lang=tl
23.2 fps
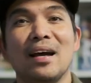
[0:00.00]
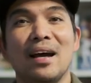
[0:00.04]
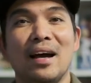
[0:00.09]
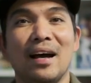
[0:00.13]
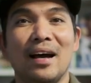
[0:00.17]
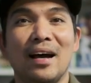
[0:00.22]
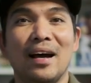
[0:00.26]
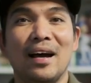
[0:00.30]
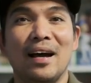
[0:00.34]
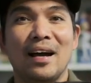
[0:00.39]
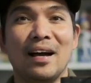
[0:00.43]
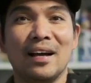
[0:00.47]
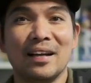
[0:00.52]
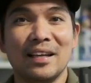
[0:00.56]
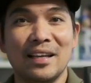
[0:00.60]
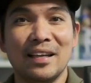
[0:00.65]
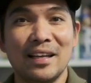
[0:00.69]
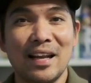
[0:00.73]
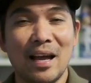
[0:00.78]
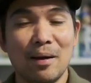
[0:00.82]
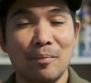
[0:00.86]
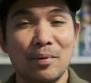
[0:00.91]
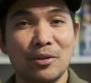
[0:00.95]
uh,
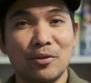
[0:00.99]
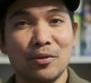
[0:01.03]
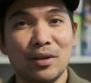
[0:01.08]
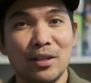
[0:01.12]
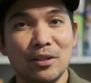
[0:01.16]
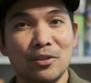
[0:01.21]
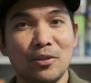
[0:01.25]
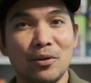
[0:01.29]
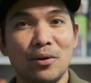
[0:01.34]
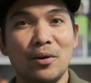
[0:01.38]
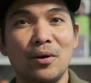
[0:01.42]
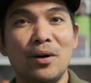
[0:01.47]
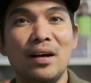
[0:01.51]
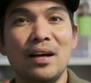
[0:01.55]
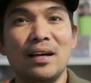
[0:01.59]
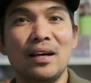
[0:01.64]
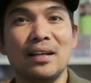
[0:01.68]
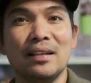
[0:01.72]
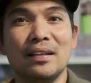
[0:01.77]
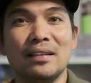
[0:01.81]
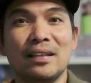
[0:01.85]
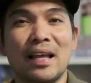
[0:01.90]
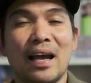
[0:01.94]
ginamit ko rin to
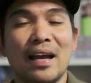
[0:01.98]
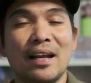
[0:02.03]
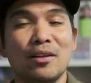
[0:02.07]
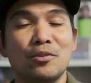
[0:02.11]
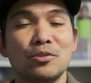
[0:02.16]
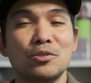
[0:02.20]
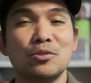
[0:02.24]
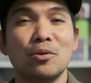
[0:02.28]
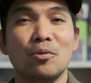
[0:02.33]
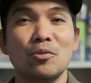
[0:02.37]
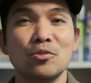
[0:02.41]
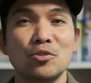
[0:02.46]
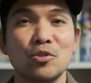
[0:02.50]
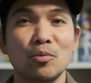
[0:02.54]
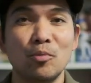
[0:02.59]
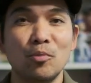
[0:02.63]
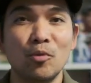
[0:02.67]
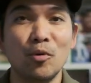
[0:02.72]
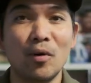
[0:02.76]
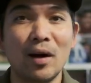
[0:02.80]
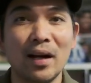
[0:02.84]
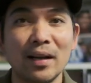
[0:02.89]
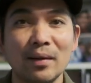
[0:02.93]
dahil gusto kong
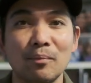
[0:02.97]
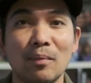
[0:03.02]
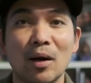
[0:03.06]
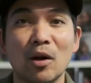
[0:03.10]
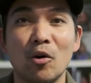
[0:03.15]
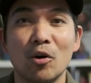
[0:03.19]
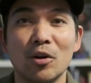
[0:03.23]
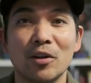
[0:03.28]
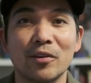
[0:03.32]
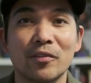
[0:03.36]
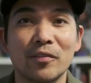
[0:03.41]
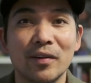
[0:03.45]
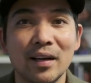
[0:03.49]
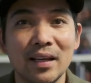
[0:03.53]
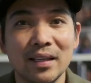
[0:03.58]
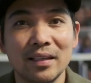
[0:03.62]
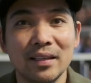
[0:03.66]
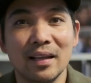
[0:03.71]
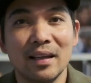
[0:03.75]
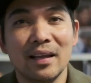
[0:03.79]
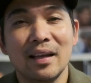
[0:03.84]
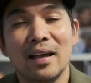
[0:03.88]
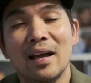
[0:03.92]
subukan mag-color
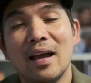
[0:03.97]
grade.